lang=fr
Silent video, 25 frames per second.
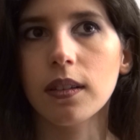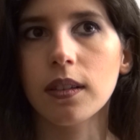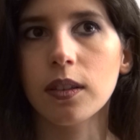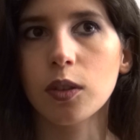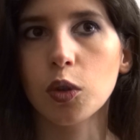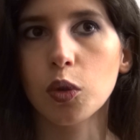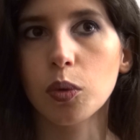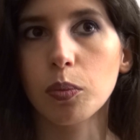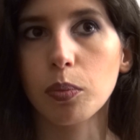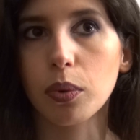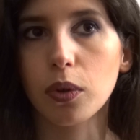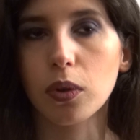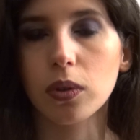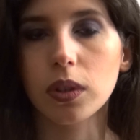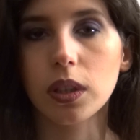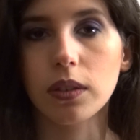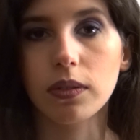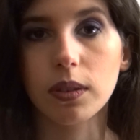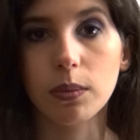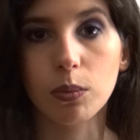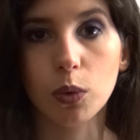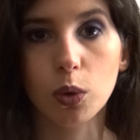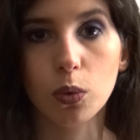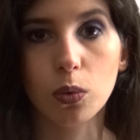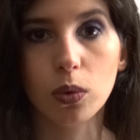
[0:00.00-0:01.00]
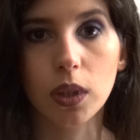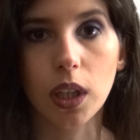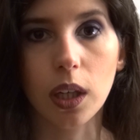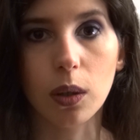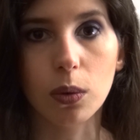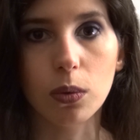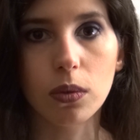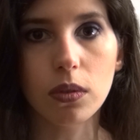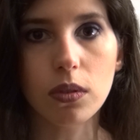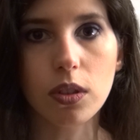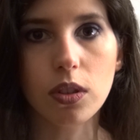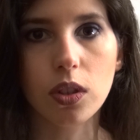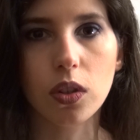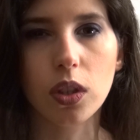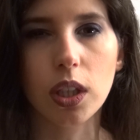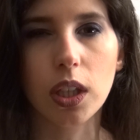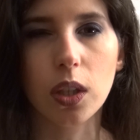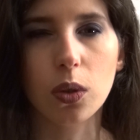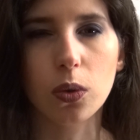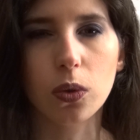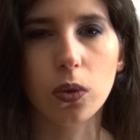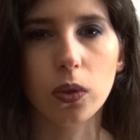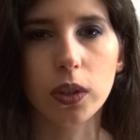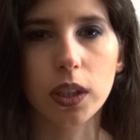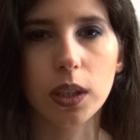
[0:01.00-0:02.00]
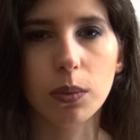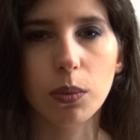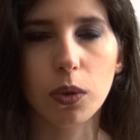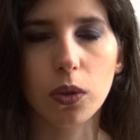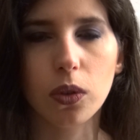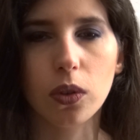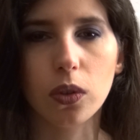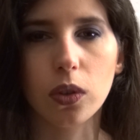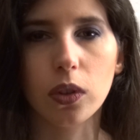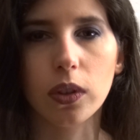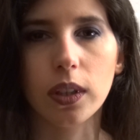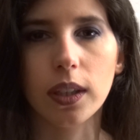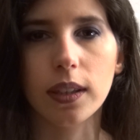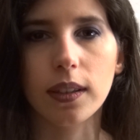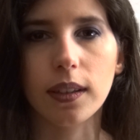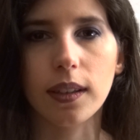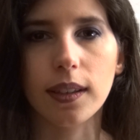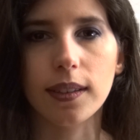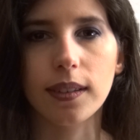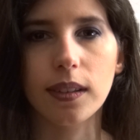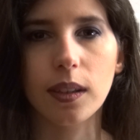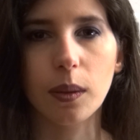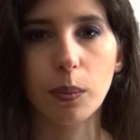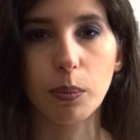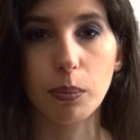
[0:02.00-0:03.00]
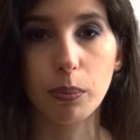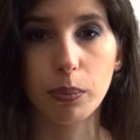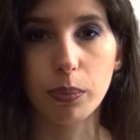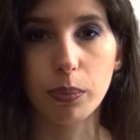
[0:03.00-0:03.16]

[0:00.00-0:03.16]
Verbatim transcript: euh, une pro des films de loup-garou, j'ai le sentiment d'en connaître assez